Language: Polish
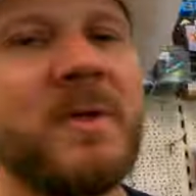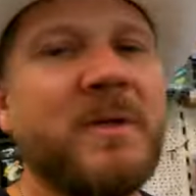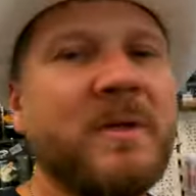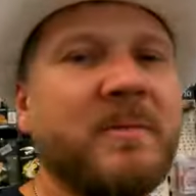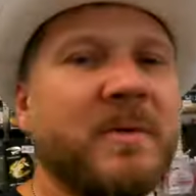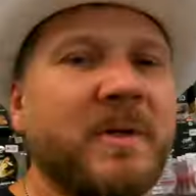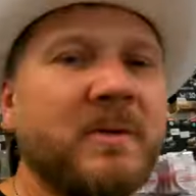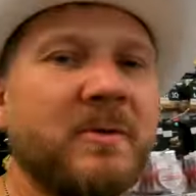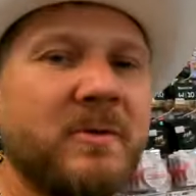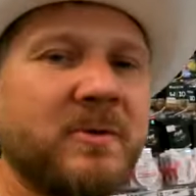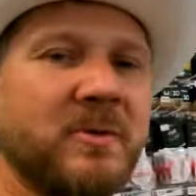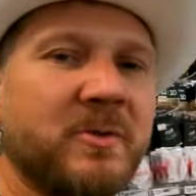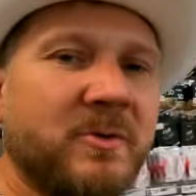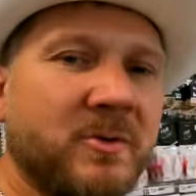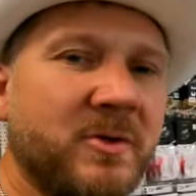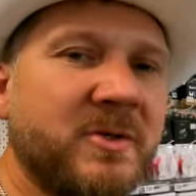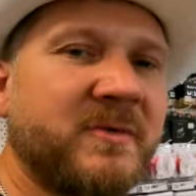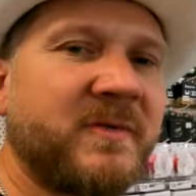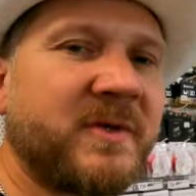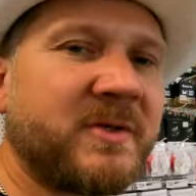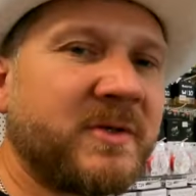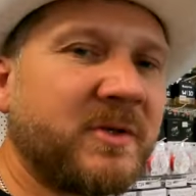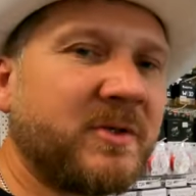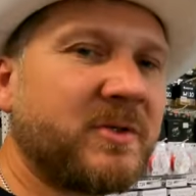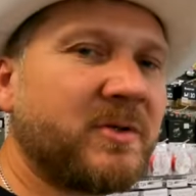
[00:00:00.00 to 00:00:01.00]
No dobra, no to to
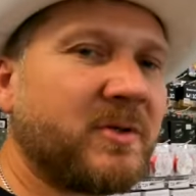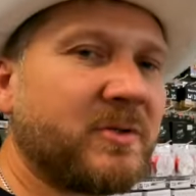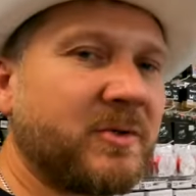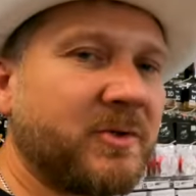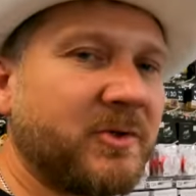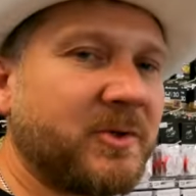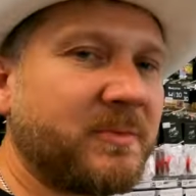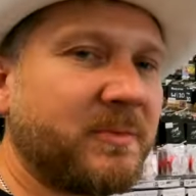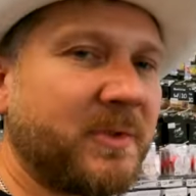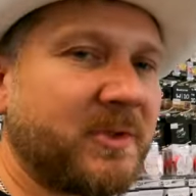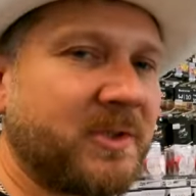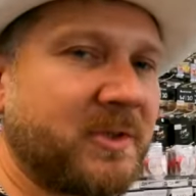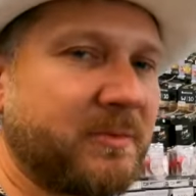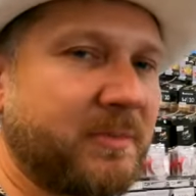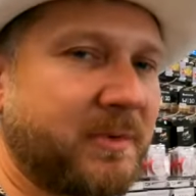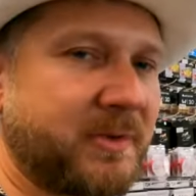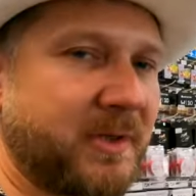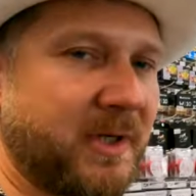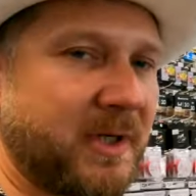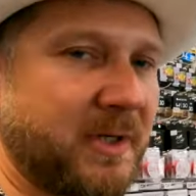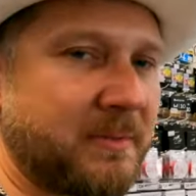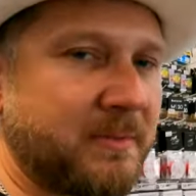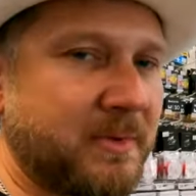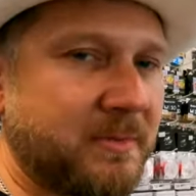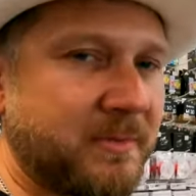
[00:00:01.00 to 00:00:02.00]
jest właśnie to, z czym ja się
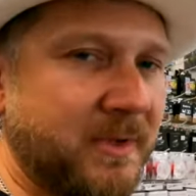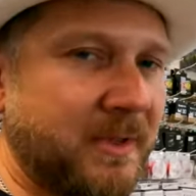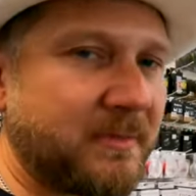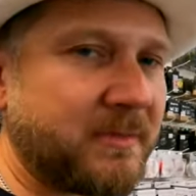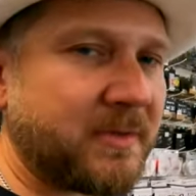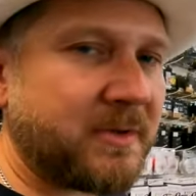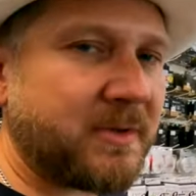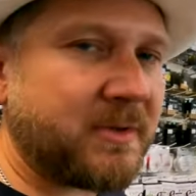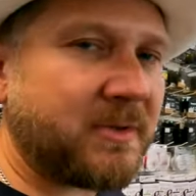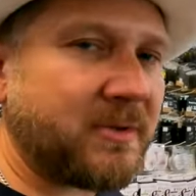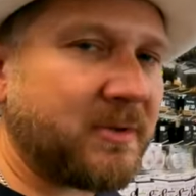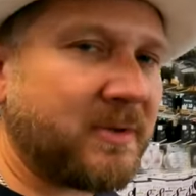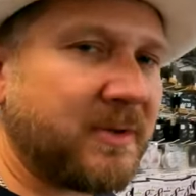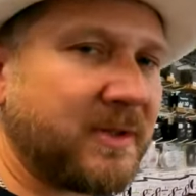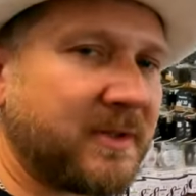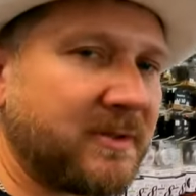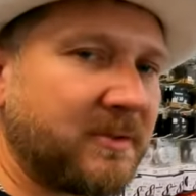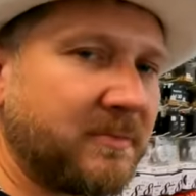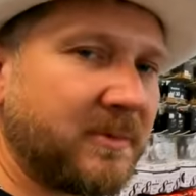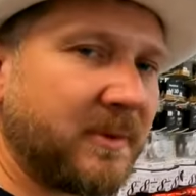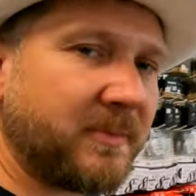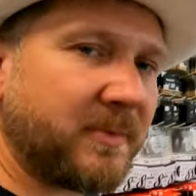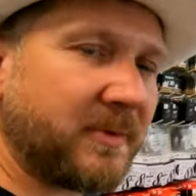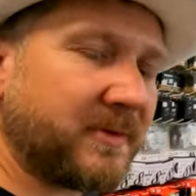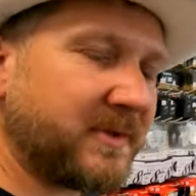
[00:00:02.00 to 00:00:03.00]
borykam, bo mam to i na
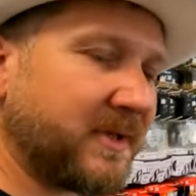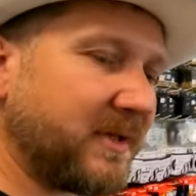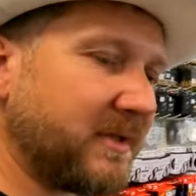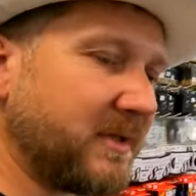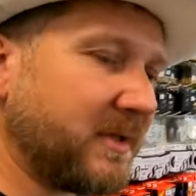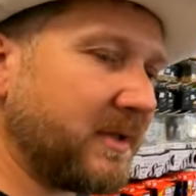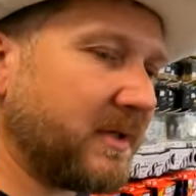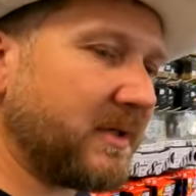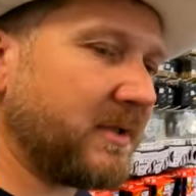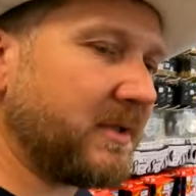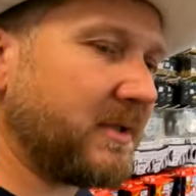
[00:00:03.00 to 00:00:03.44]
Zoomę Prozandar